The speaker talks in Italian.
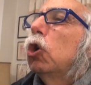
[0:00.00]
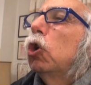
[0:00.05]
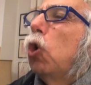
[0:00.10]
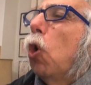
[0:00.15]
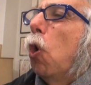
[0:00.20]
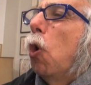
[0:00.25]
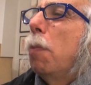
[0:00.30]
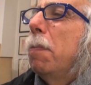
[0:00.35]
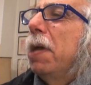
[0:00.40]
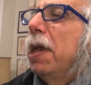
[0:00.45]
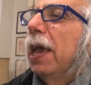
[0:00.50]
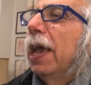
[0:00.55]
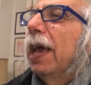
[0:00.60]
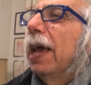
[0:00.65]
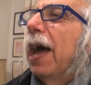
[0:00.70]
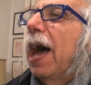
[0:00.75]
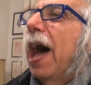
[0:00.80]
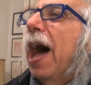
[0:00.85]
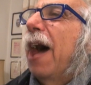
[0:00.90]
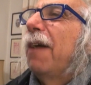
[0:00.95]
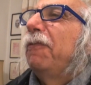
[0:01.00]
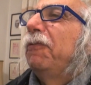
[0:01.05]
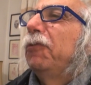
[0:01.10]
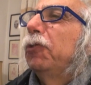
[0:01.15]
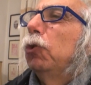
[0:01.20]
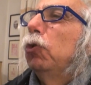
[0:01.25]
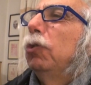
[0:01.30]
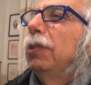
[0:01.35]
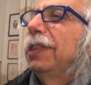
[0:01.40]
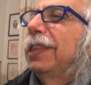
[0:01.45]
Come
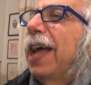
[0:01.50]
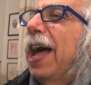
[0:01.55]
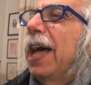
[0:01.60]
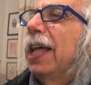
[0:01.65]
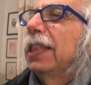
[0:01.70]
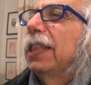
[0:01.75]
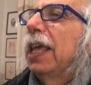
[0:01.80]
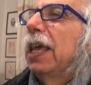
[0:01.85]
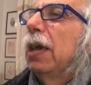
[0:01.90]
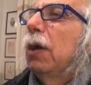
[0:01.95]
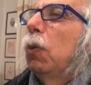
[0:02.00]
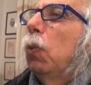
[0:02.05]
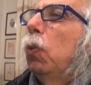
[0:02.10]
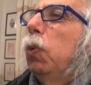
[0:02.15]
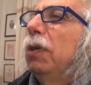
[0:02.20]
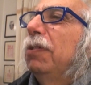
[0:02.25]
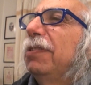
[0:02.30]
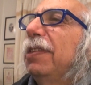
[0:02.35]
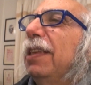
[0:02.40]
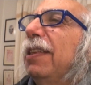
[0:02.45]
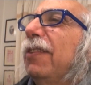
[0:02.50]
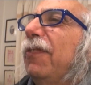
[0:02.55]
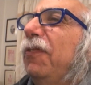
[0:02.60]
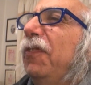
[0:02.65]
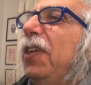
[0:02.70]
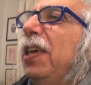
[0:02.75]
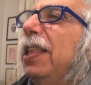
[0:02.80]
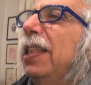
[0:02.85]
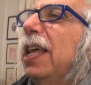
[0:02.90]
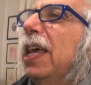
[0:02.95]
affrontate queste
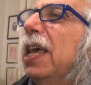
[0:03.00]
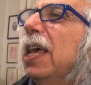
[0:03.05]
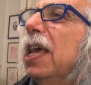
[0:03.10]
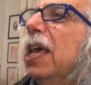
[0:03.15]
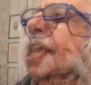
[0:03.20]
sfide